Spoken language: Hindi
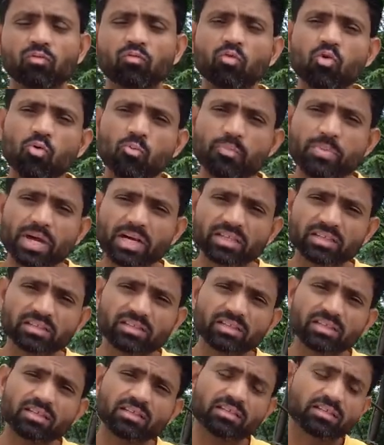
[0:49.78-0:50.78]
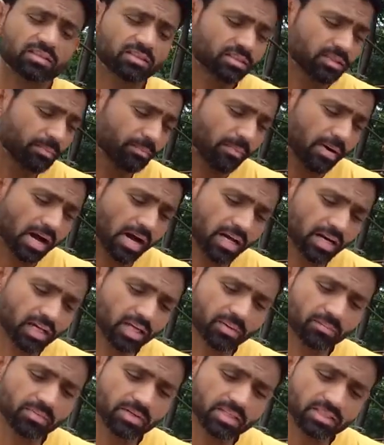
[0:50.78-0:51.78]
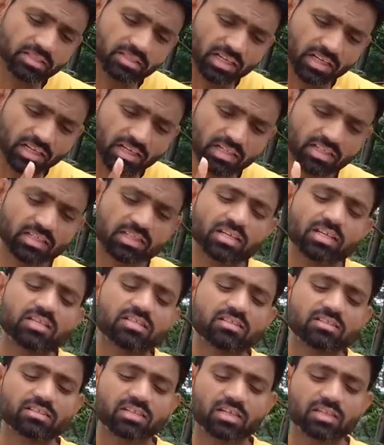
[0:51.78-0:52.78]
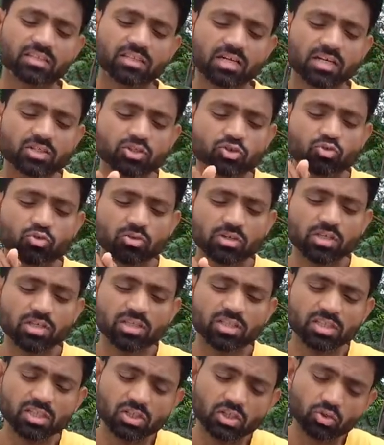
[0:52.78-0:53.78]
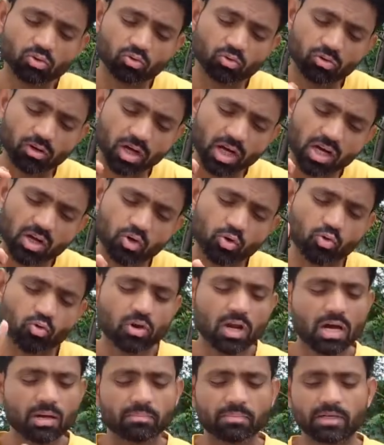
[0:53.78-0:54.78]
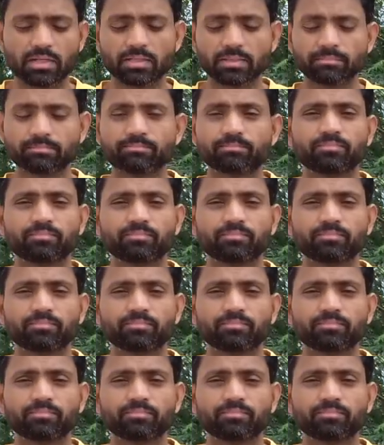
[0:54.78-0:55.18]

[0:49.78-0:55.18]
वो व्यक्ति इस मार्ग पे चल ही नहीं सकता जो इंद्रियों का गुलाम है